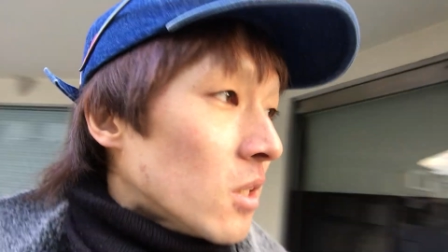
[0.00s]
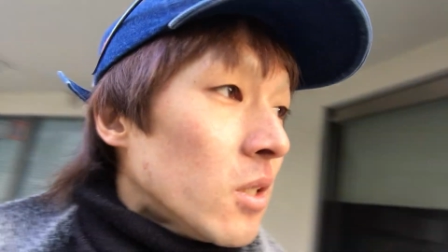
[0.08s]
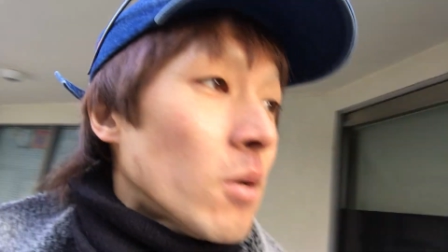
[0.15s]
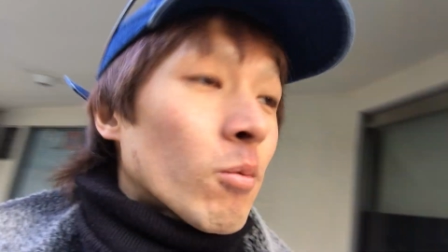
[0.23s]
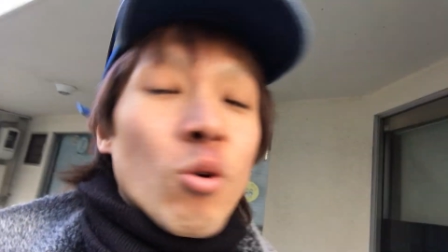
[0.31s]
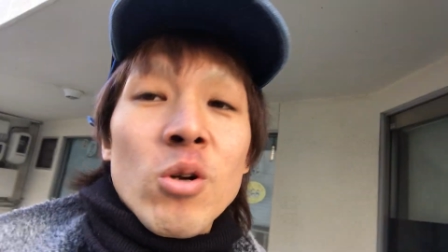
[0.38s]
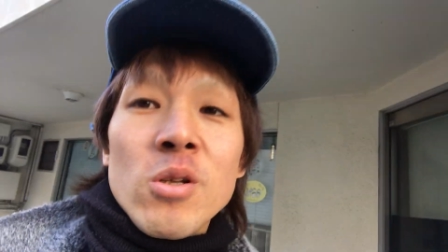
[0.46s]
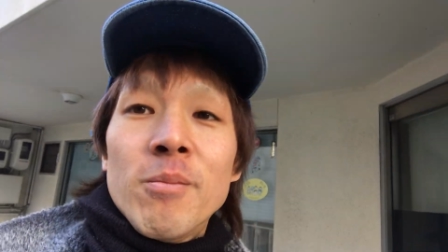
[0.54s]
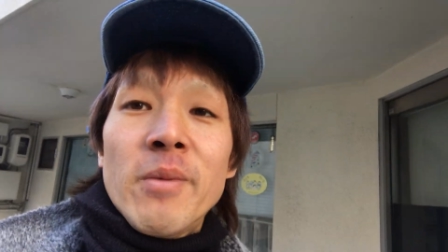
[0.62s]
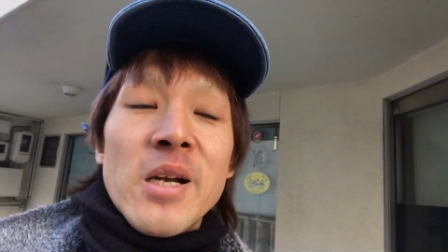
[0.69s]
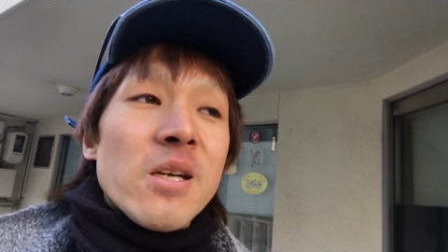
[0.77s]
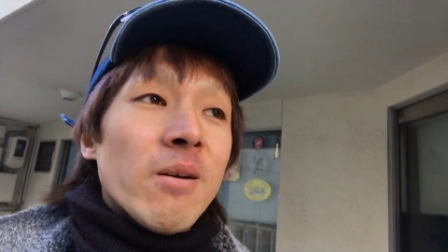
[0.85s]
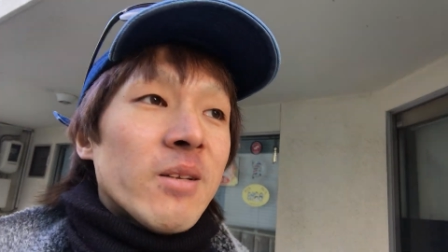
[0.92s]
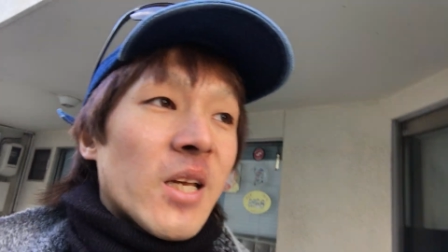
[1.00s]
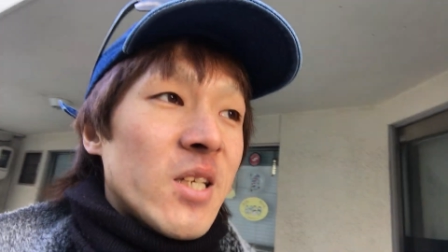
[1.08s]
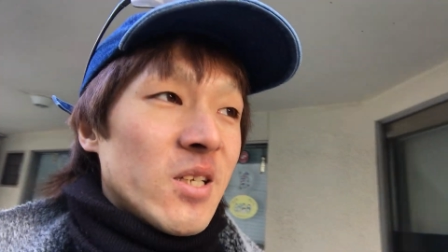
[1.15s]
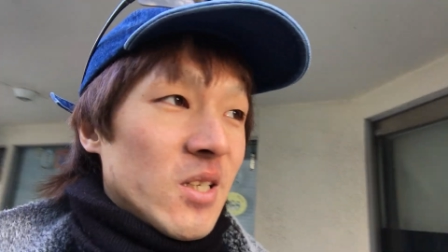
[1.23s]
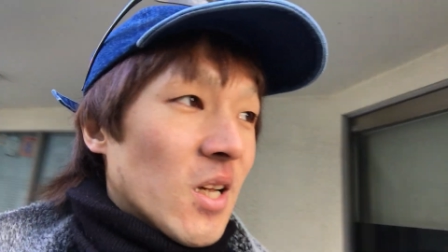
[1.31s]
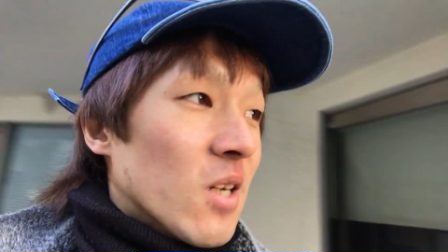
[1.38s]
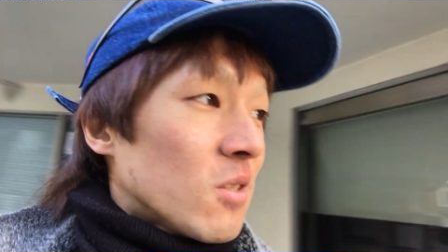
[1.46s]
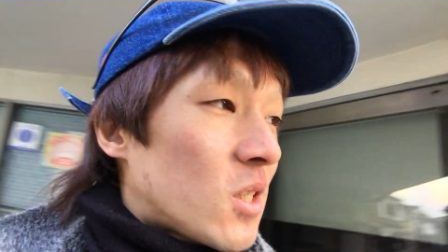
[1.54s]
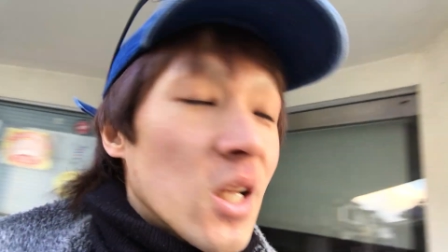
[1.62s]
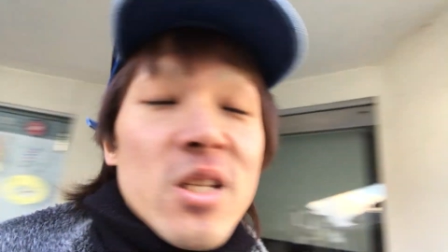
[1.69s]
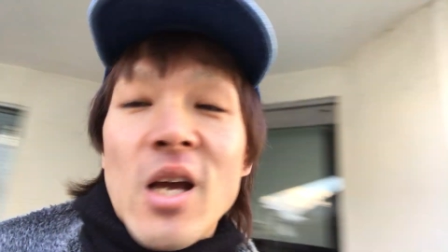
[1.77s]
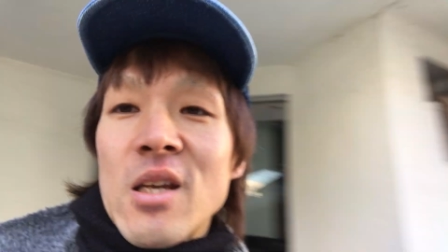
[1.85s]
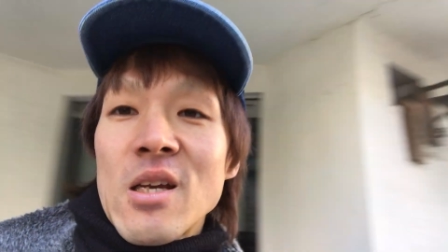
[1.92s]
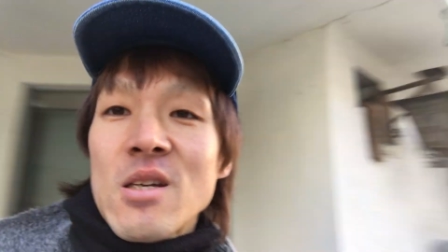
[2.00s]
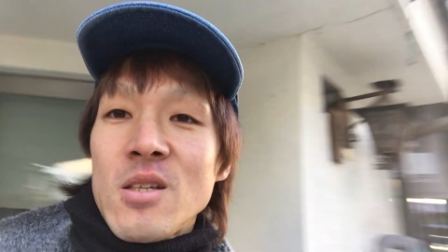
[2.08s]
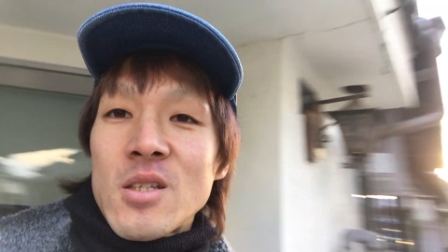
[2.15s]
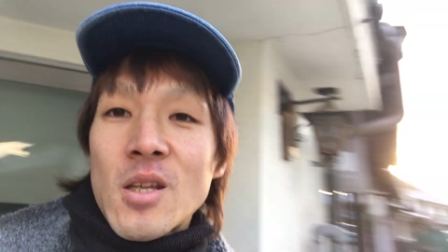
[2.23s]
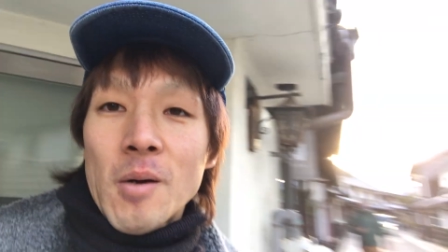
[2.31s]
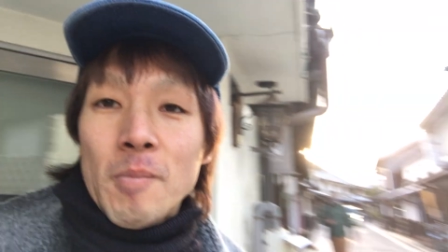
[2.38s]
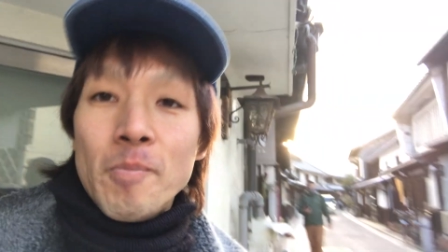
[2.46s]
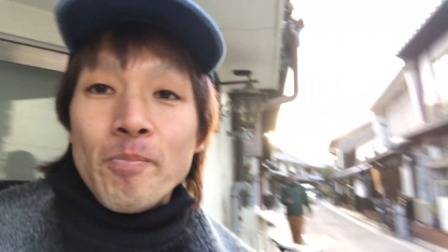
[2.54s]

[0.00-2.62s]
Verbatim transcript: でもこれでも間に合わないんや全体的に言ったら